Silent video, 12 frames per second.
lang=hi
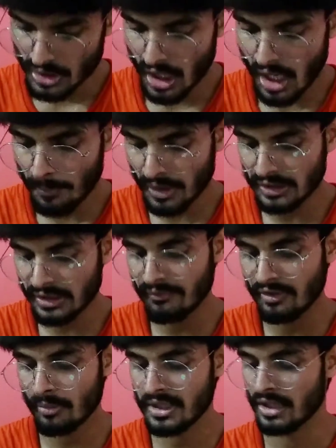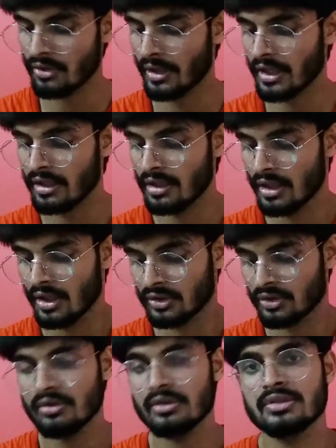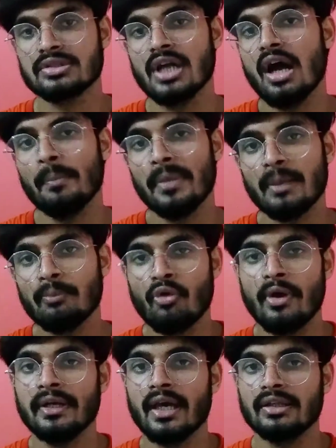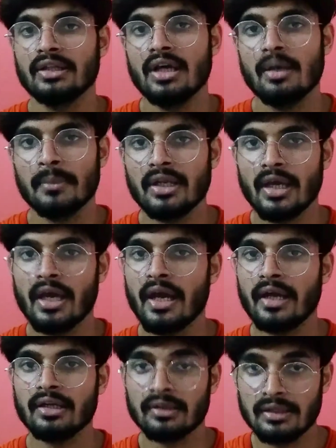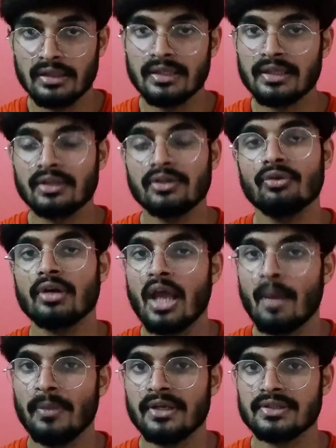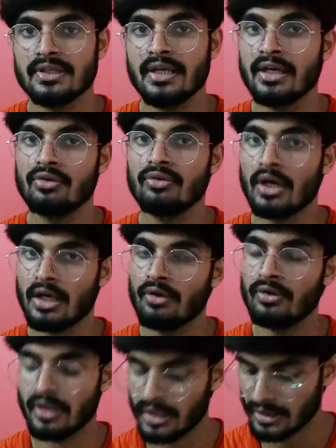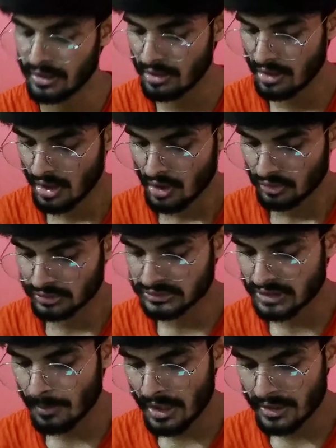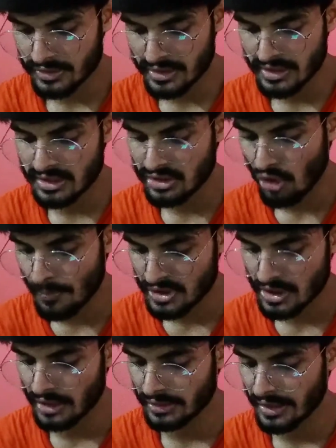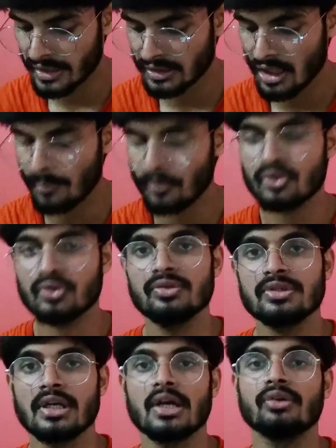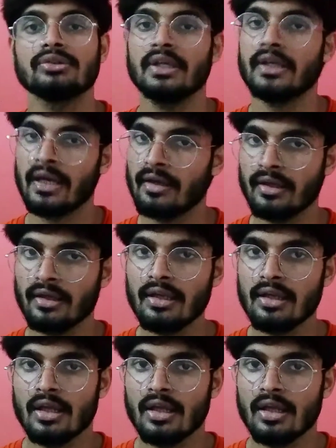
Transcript: आप कल की वीडियो में देखोगे तो जहां पे एक पॉइंट आया था हमने ऐड लिंक योर एप्लीकेशन इनटू अकाउंट करा था उसके बाद से नीचे ऑप्शन आता है कि आपको चूज करना होता है कैटेगरी